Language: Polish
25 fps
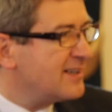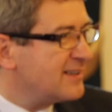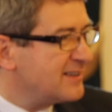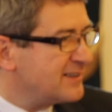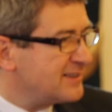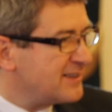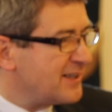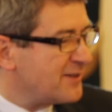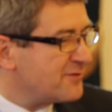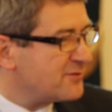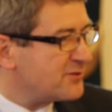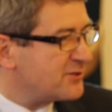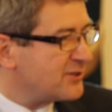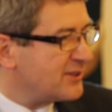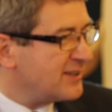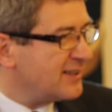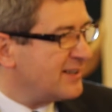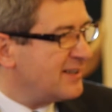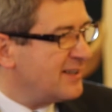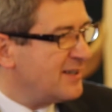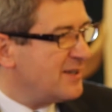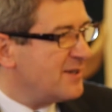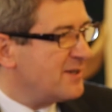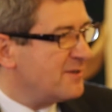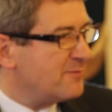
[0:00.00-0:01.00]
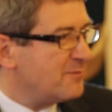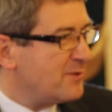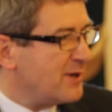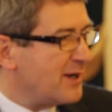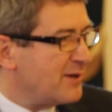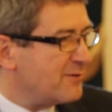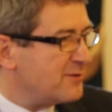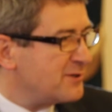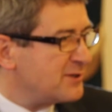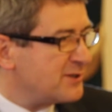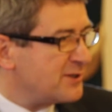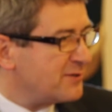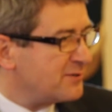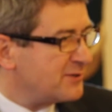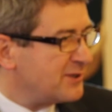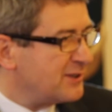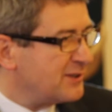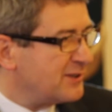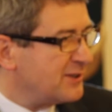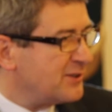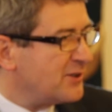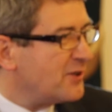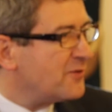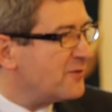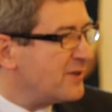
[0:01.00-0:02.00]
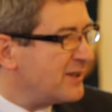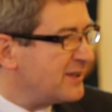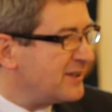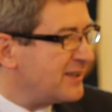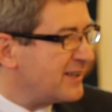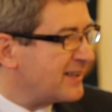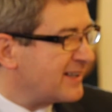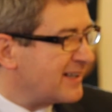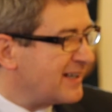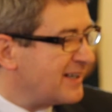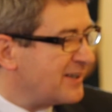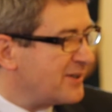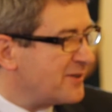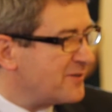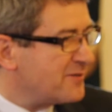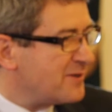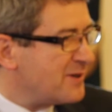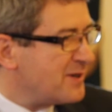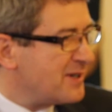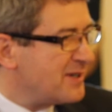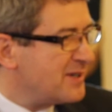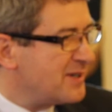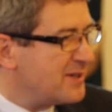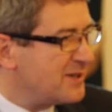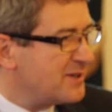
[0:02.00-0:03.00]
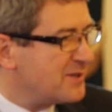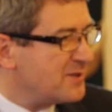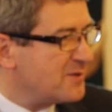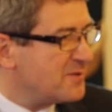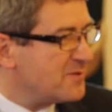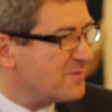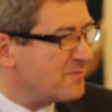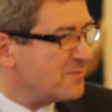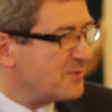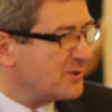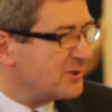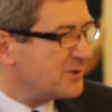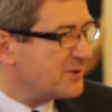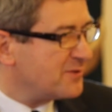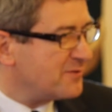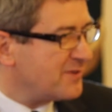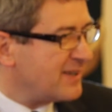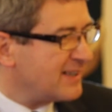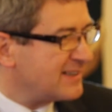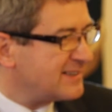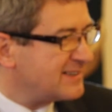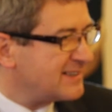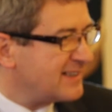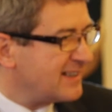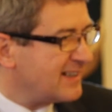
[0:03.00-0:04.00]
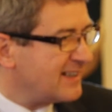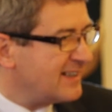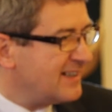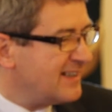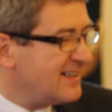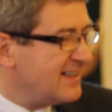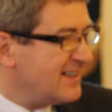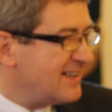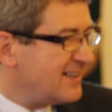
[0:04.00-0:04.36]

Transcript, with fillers: Zawsze pojawia się wtedy nowa energia, nowa e, motywacja,